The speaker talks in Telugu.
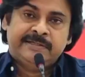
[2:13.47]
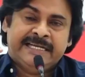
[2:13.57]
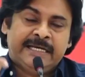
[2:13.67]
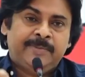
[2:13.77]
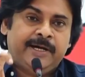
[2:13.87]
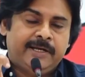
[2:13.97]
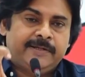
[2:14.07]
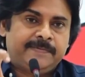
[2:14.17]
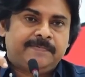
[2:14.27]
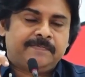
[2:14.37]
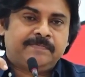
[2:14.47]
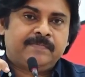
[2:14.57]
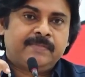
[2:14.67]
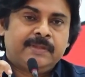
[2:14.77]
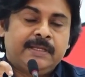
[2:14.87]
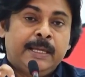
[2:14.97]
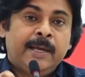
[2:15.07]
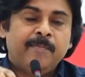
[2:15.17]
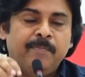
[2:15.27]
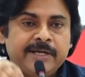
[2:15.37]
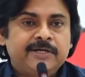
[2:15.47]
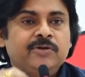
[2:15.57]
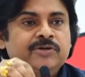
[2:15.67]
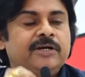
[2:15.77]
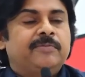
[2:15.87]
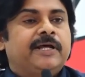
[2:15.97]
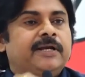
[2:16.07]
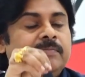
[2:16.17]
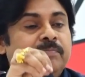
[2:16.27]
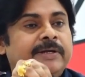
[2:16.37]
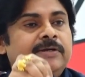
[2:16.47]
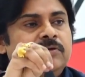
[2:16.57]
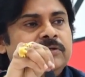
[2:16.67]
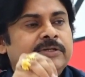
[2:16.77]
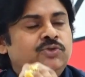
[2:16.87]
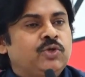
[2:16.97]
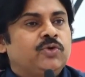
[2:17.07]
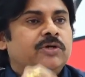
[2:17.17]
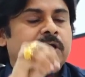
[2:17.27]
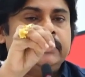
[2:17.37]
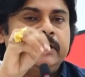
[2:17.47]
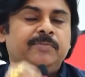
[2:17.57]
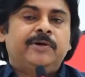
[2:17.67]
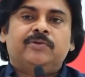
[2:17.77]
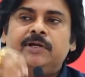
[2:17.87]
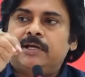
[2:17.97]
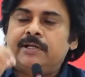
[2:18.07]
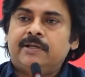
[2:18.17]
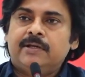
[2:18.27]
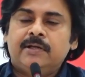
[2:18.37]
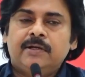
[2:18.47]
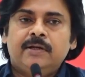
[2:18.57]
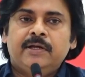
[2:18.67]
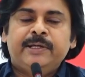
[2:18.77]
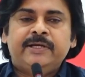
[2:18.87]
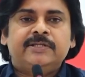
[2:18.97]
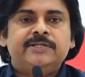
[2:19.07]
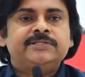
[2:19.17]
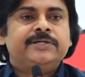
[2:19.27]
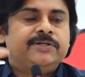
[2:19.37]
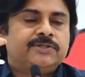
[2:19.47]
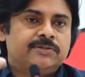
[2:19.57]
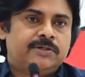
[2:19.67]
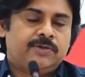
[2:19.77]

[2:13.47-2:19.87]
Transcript: నిలబడాలి బరిలో నిలబడాలి బరిలో నించుని ఉండాలి నిలబడి ఉండాలి నేను అది డిసైడ్ చేసుకున్నాను